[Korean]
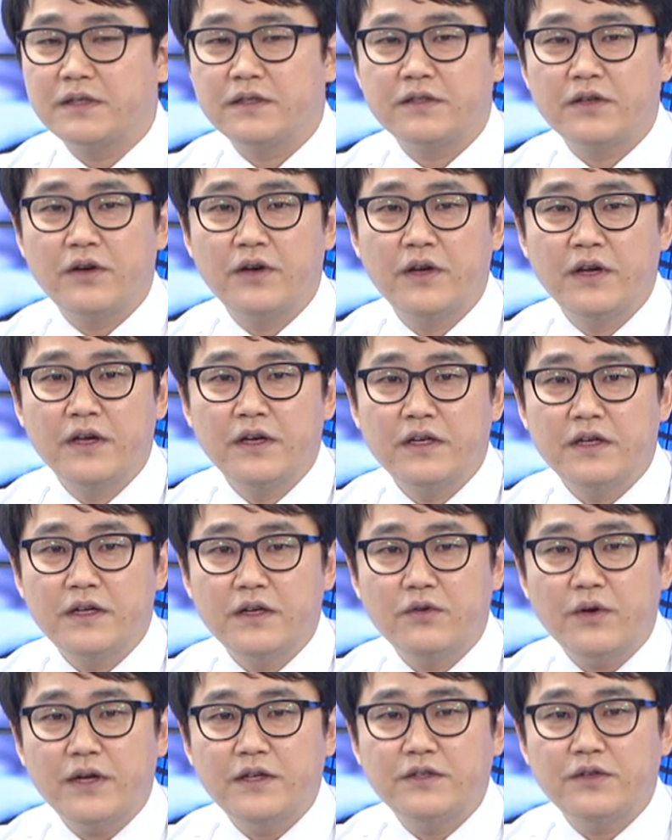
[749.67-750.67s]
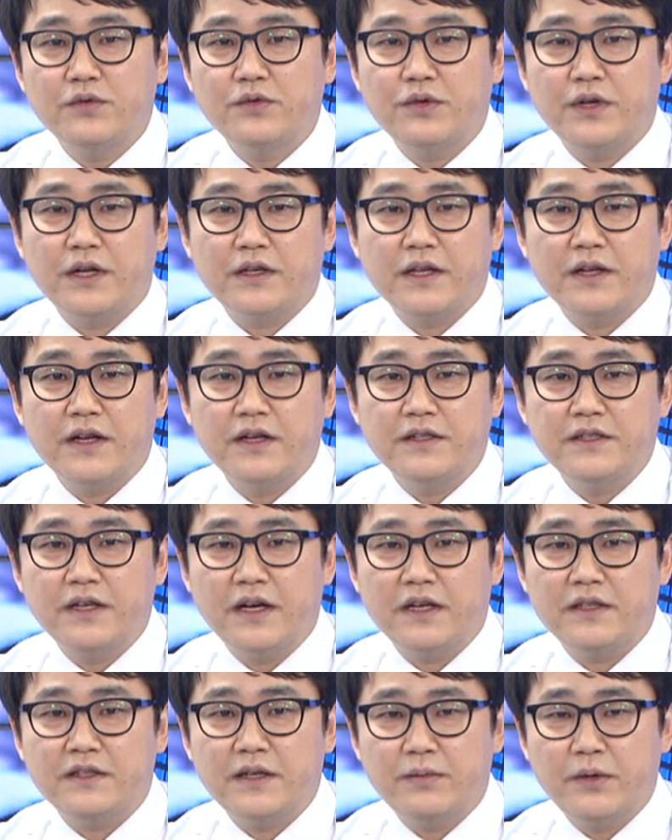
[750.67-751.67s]
그래서 일괄적으로 나타나는 게
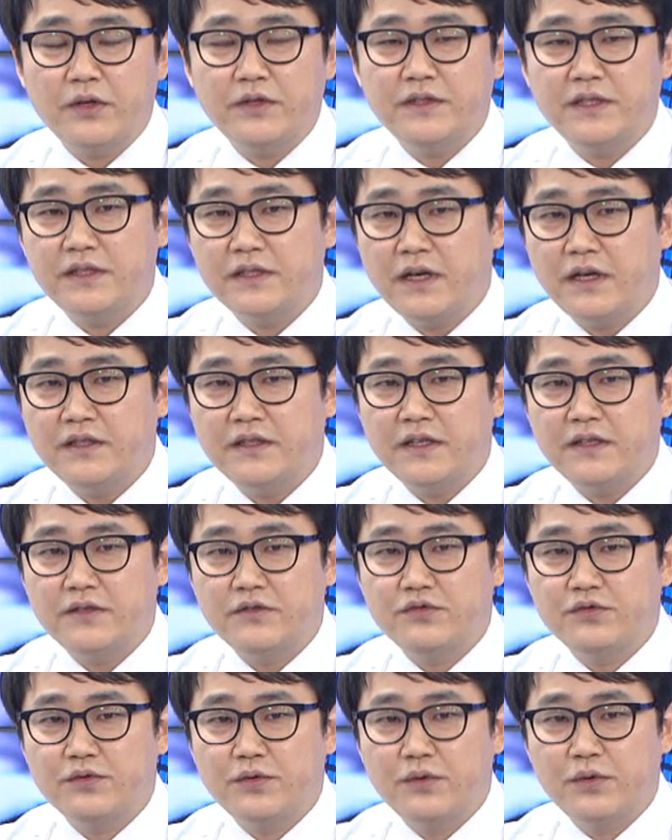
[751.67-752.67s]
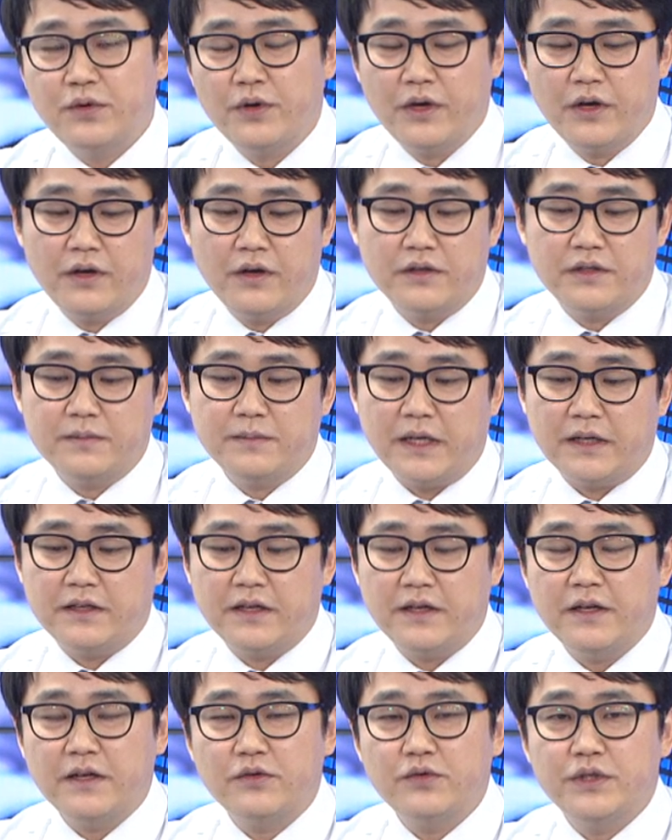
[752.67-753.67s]
아니라 편 시간차를 두고 어, 지금
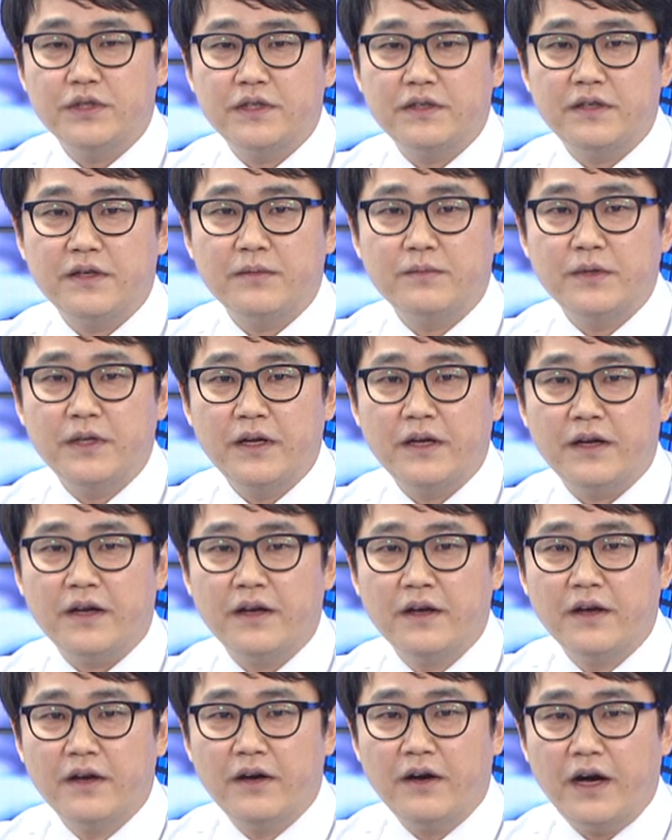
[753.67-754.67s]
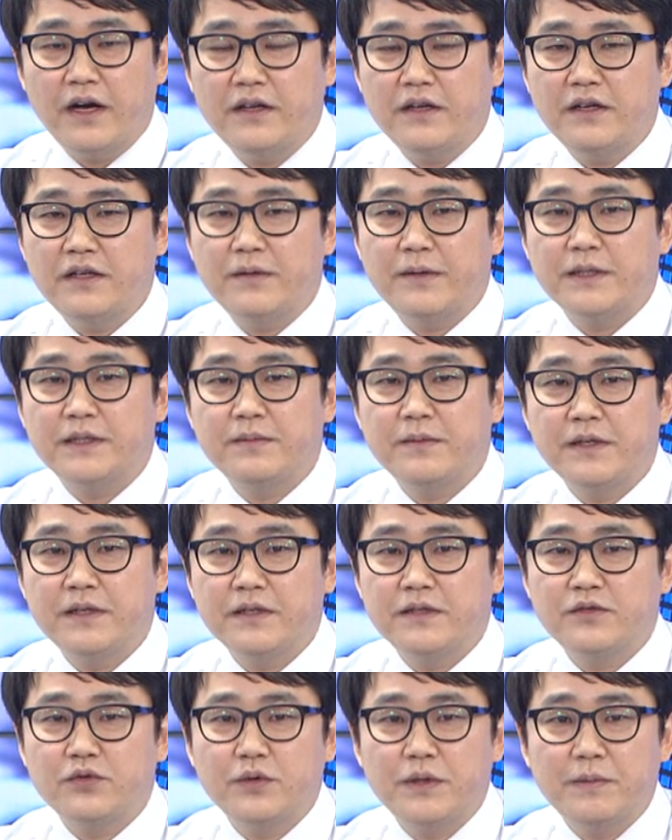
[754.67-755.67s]
나타나고 있기 때문에 하나하나
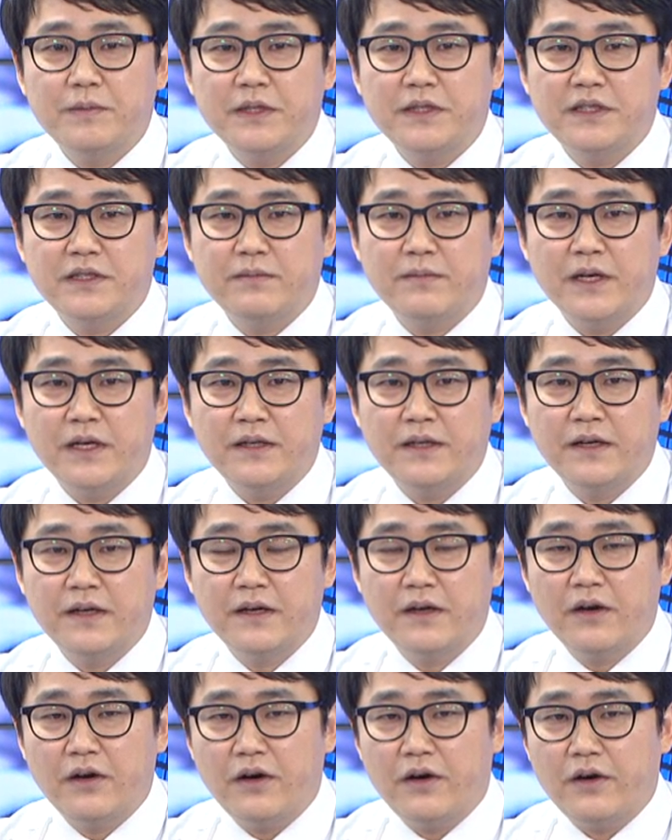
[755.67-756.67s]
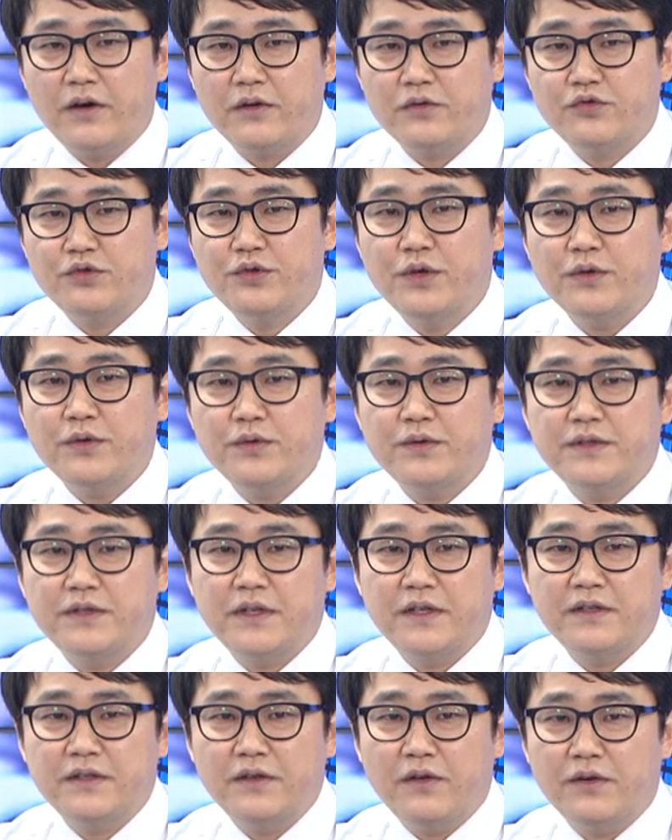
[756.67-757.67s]
말씀드리긴 좀 힘들지만 어, 눌려줬을
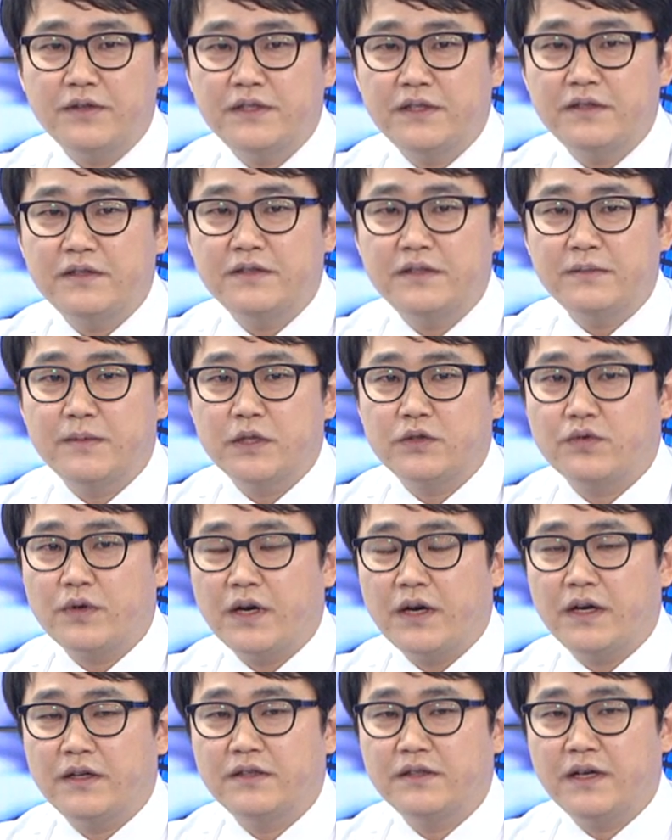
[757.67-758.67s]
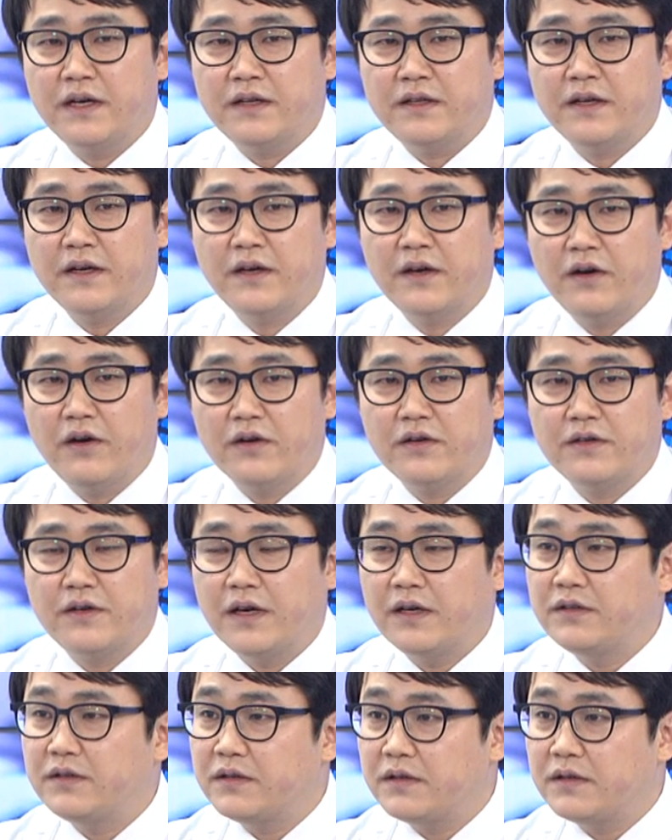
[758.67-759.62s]
때는 언제든지 매수가 가능한 어, 그러니까 어, 추격